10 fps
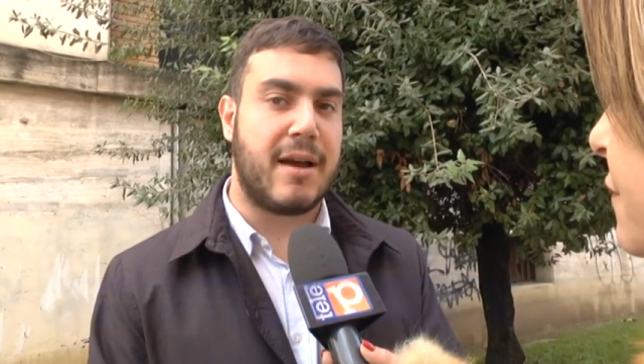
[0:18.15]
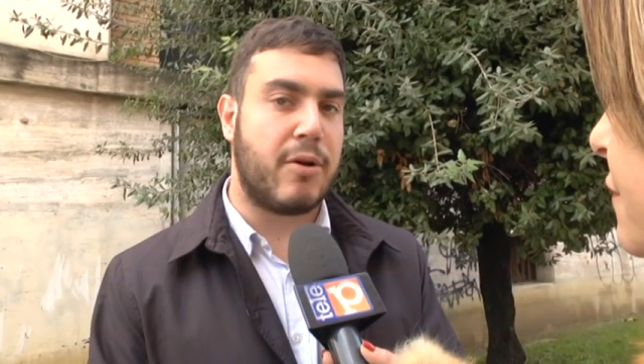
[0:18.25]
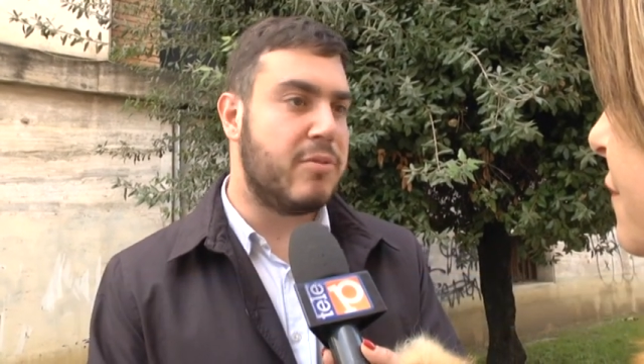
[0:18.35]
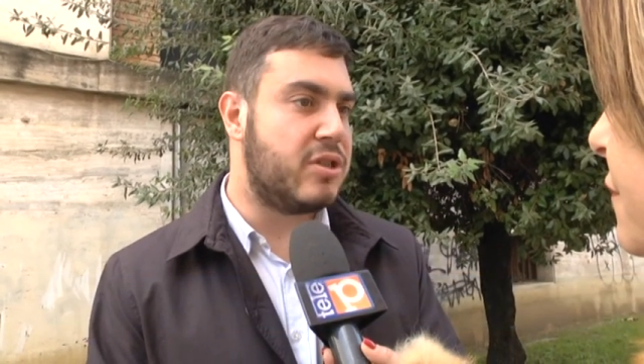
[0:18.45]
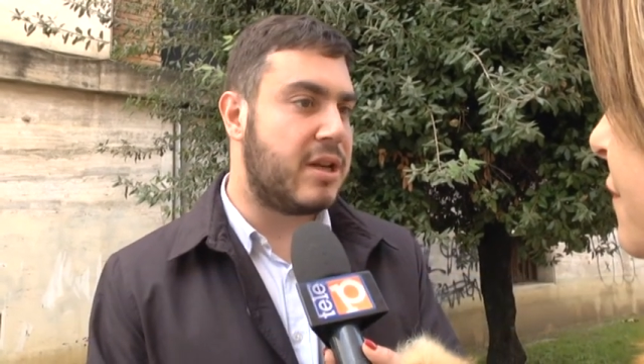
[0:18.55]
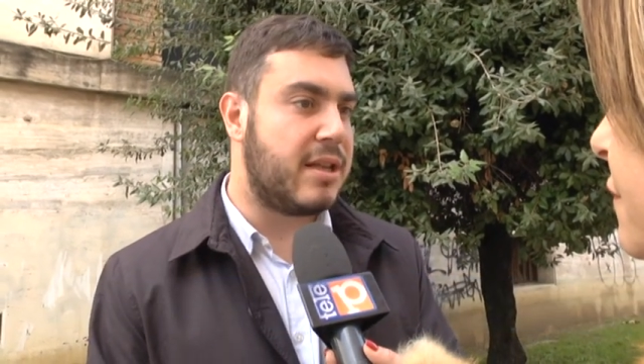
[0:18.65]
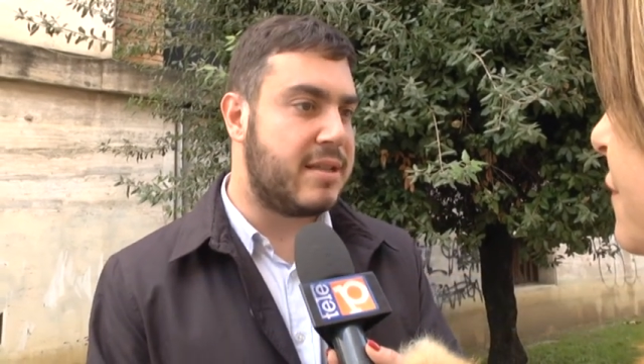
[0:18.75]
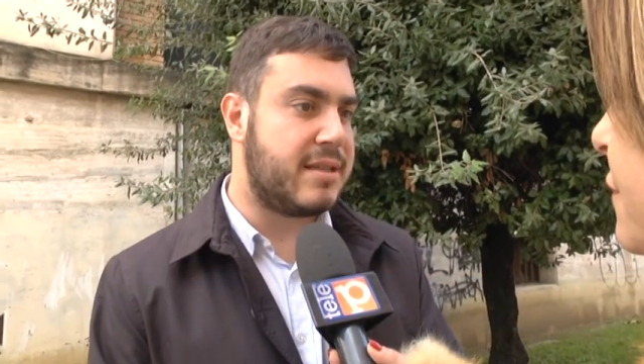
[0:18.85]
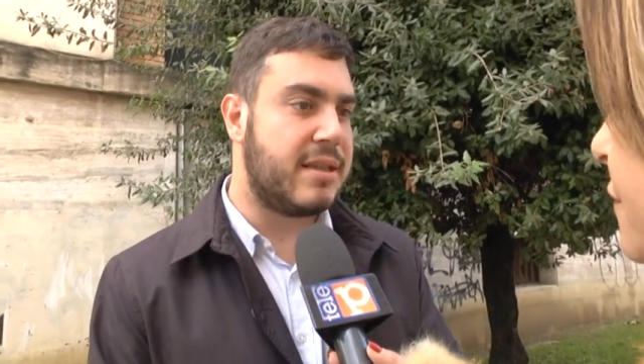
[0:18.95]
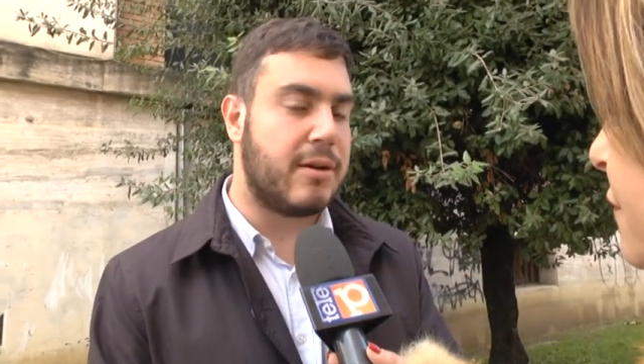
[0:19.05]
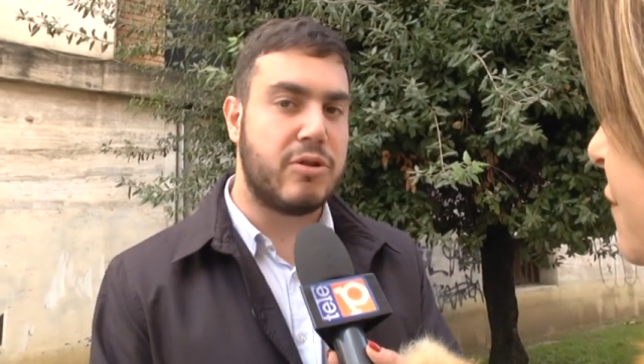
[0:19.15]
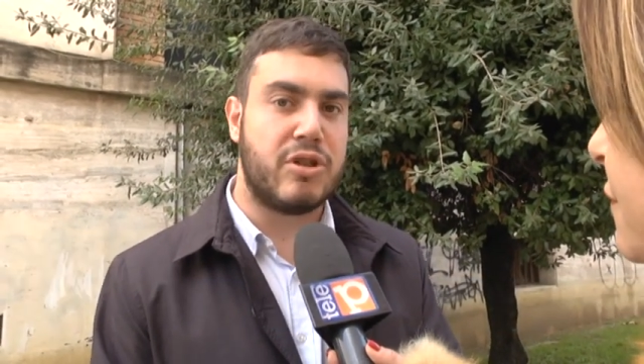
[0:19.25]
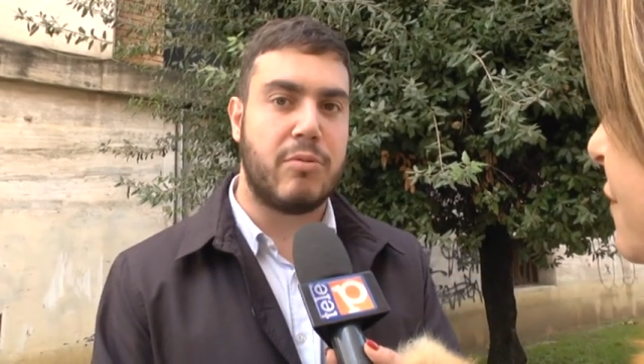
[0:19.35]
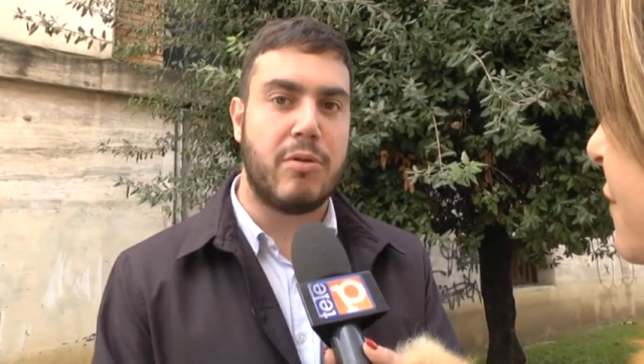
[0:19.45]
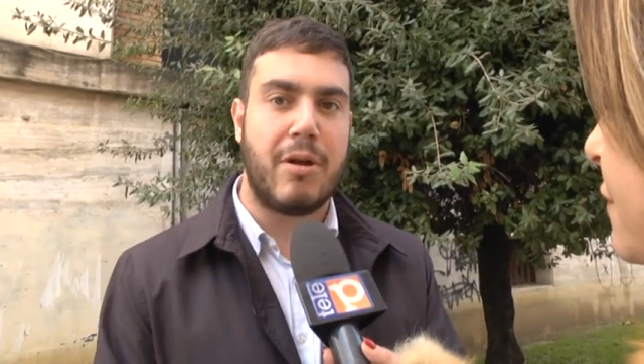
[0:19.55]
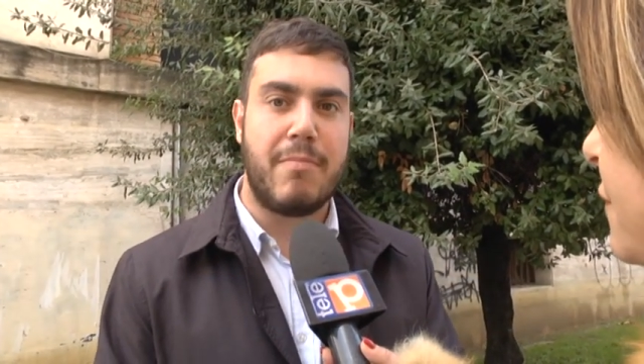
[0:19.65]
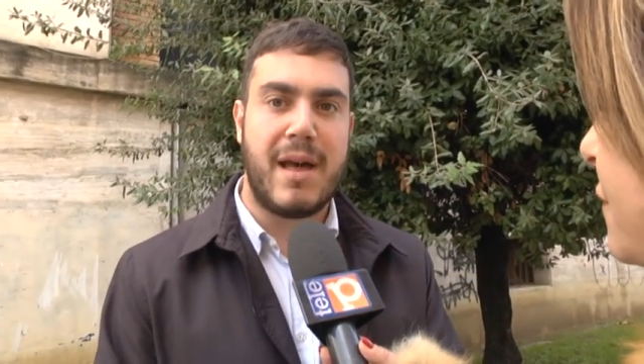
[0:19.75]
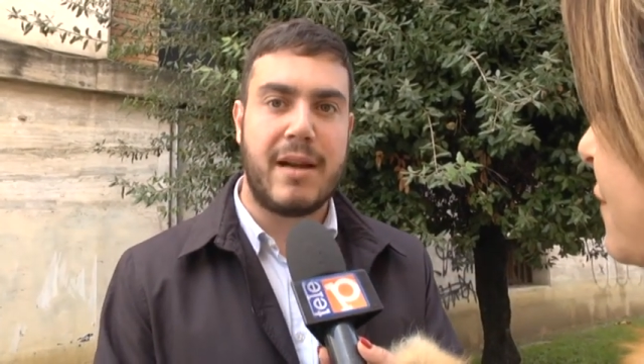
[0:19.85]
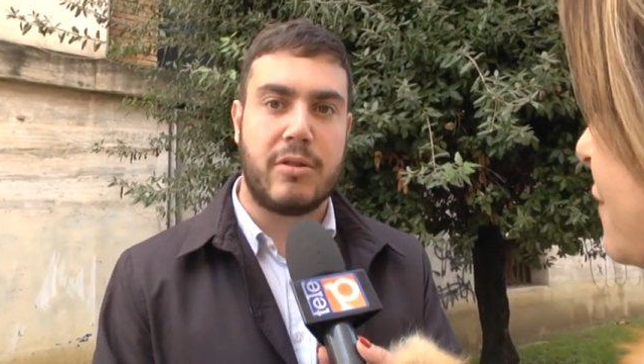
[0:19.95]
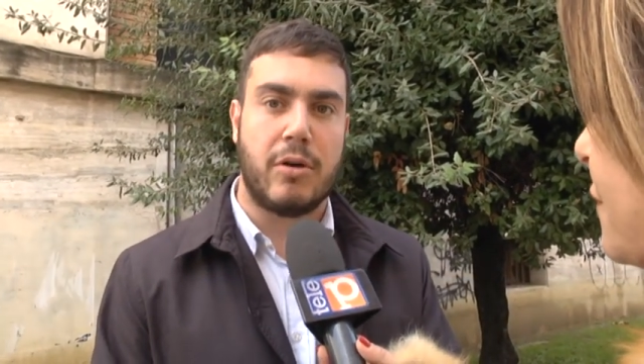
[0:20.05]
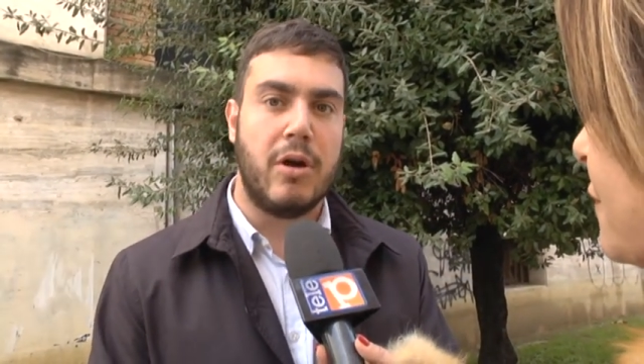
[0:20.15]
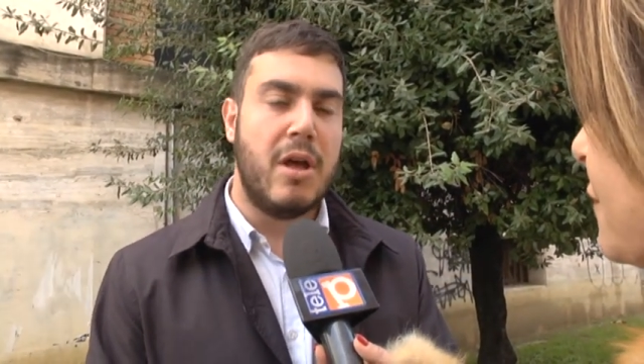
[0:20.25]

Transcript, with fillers: a cominciare dal sindaco Gian Guido Alberto,